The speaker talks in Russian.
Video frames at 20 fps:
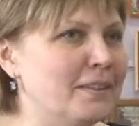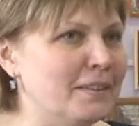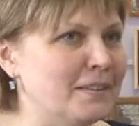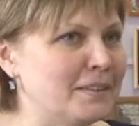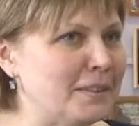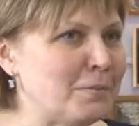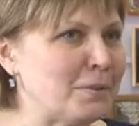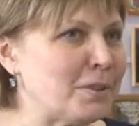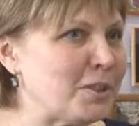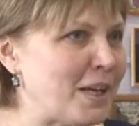
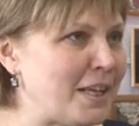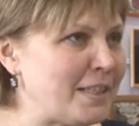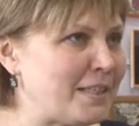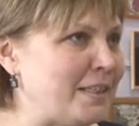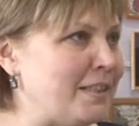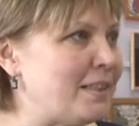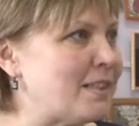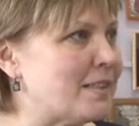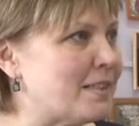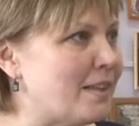
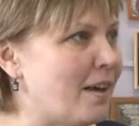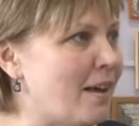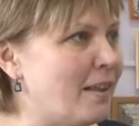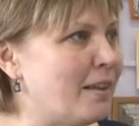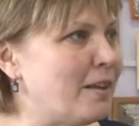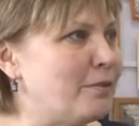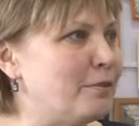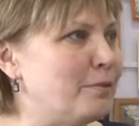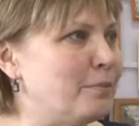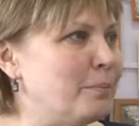замечательных
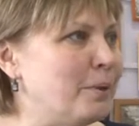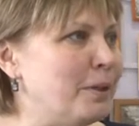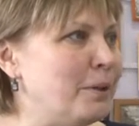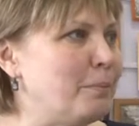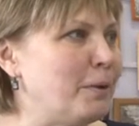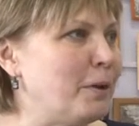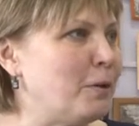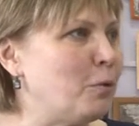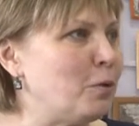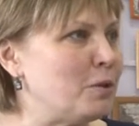залов. Мы
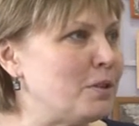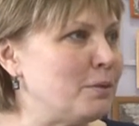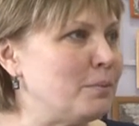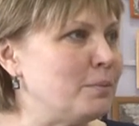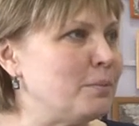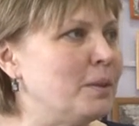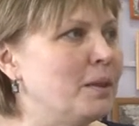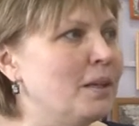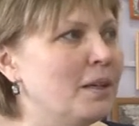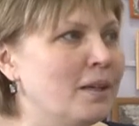
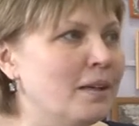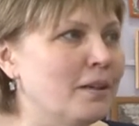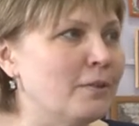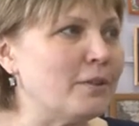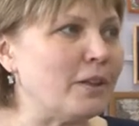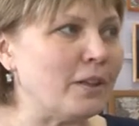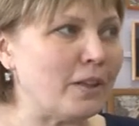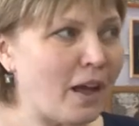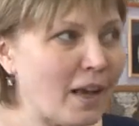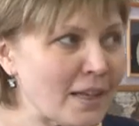приходим
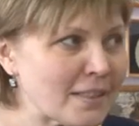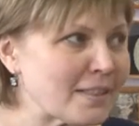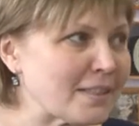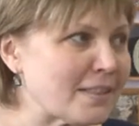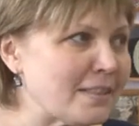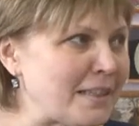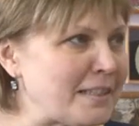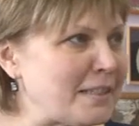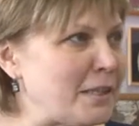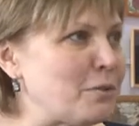в класс,
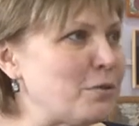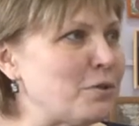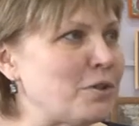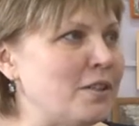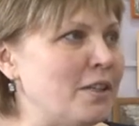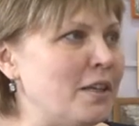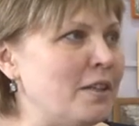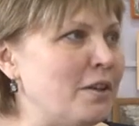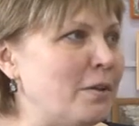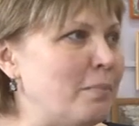на следующий
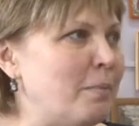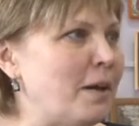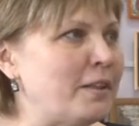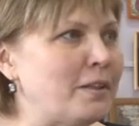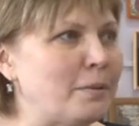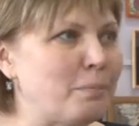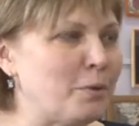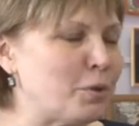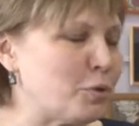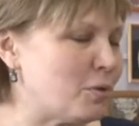день
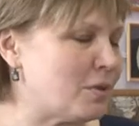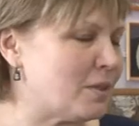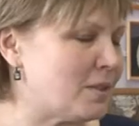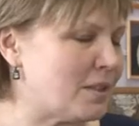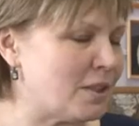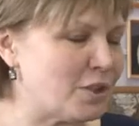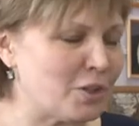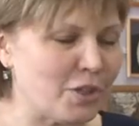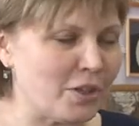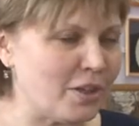ребята пишут
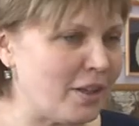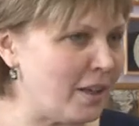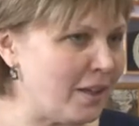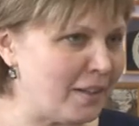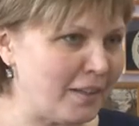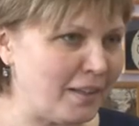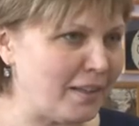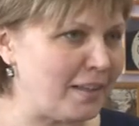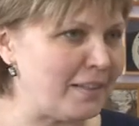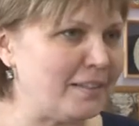
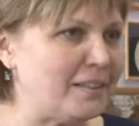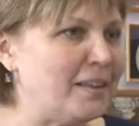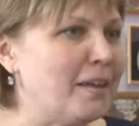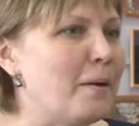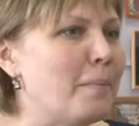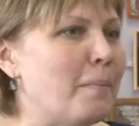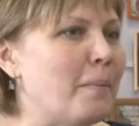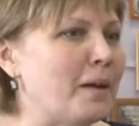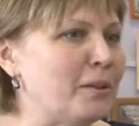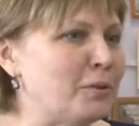сочинения
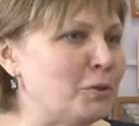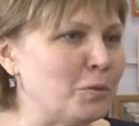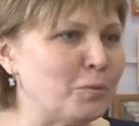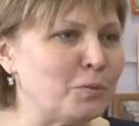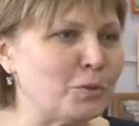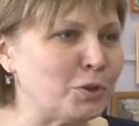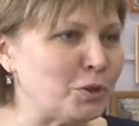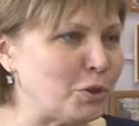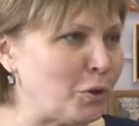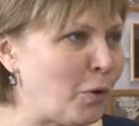о том,
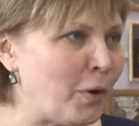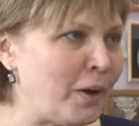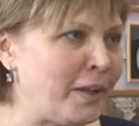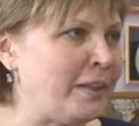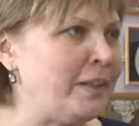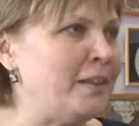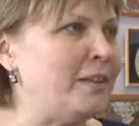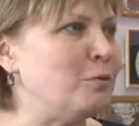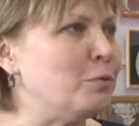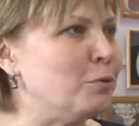что
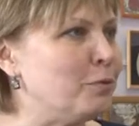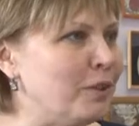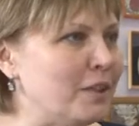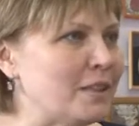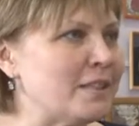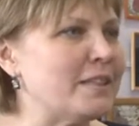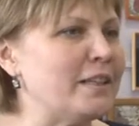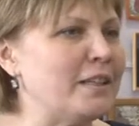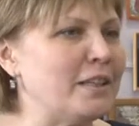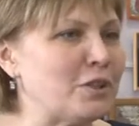они
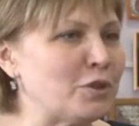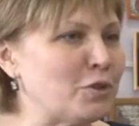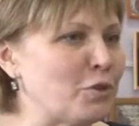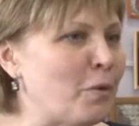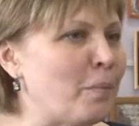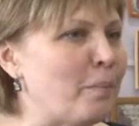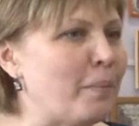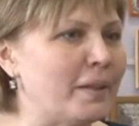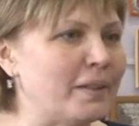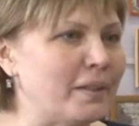увидели, что
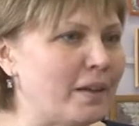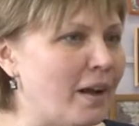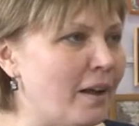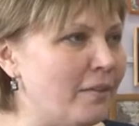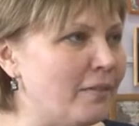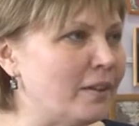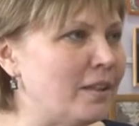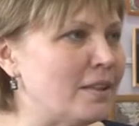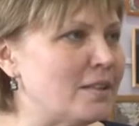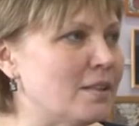им
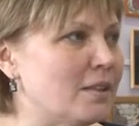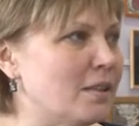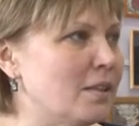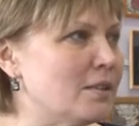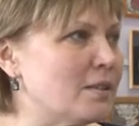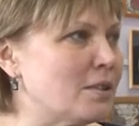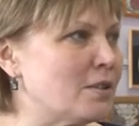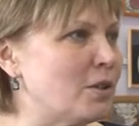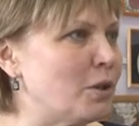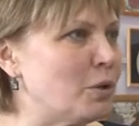понравилось, и
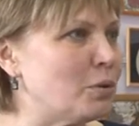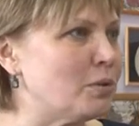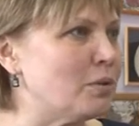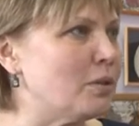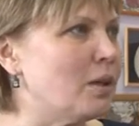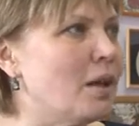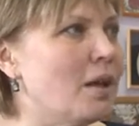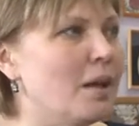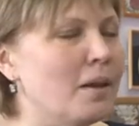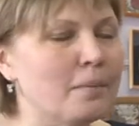создают
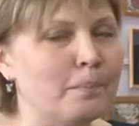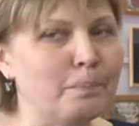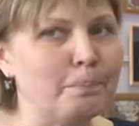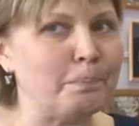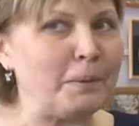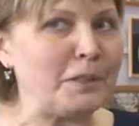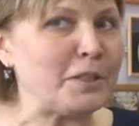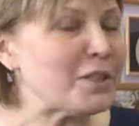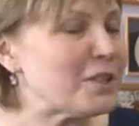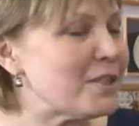
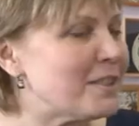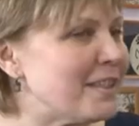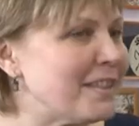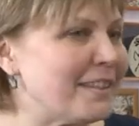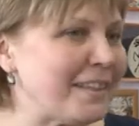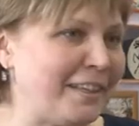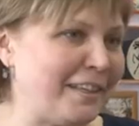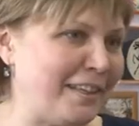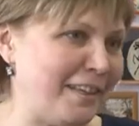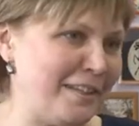почти
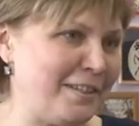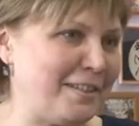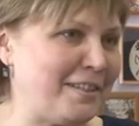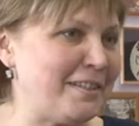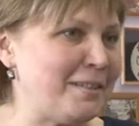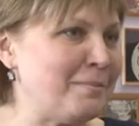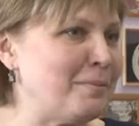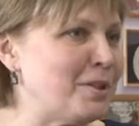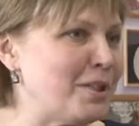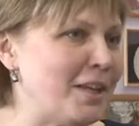такие же
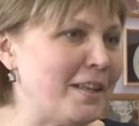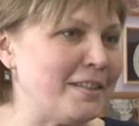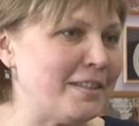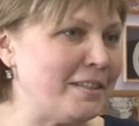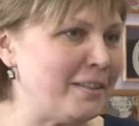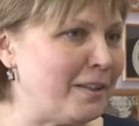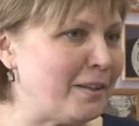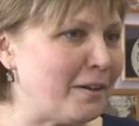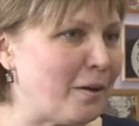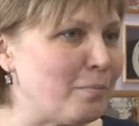
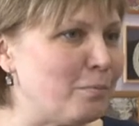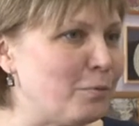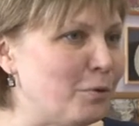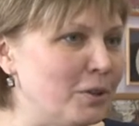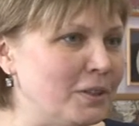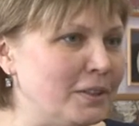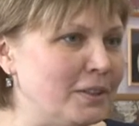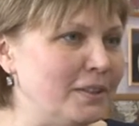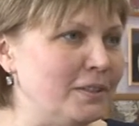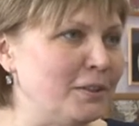замечательные
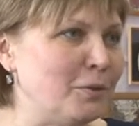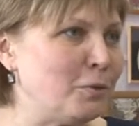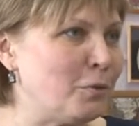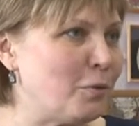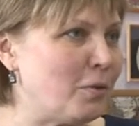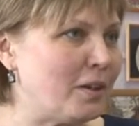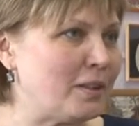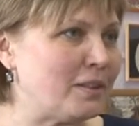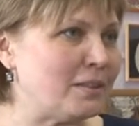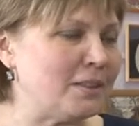работы на
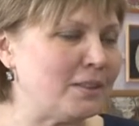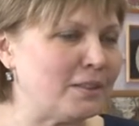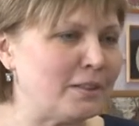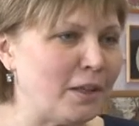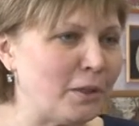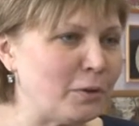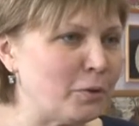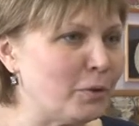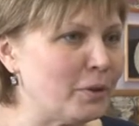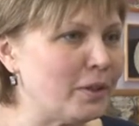уроках
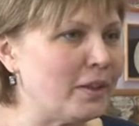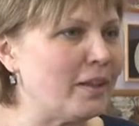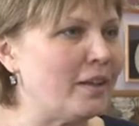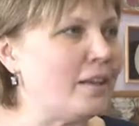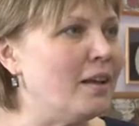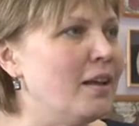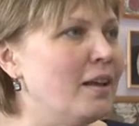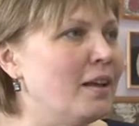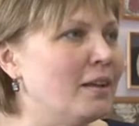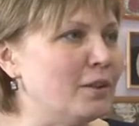технологии,
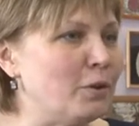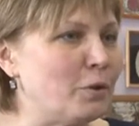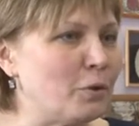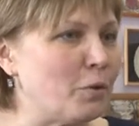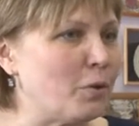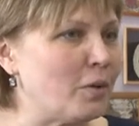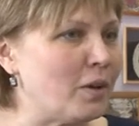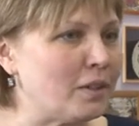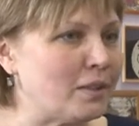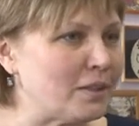на
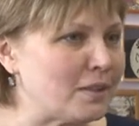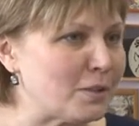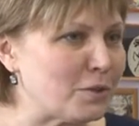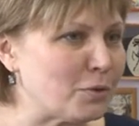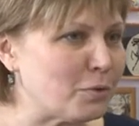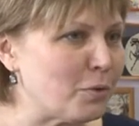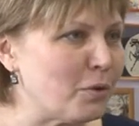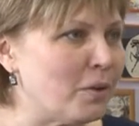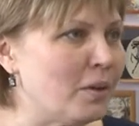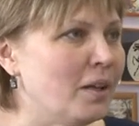уроках
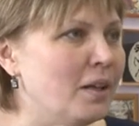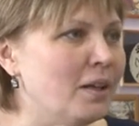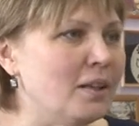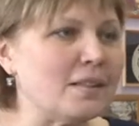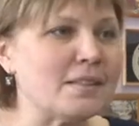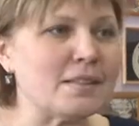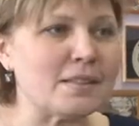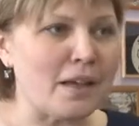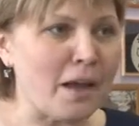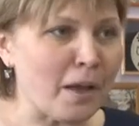ИЗО, и
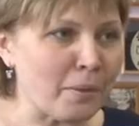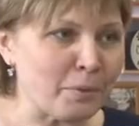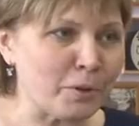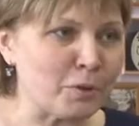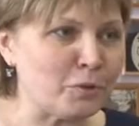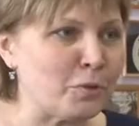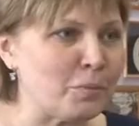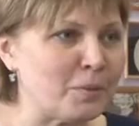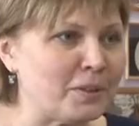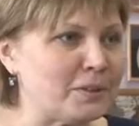сами дома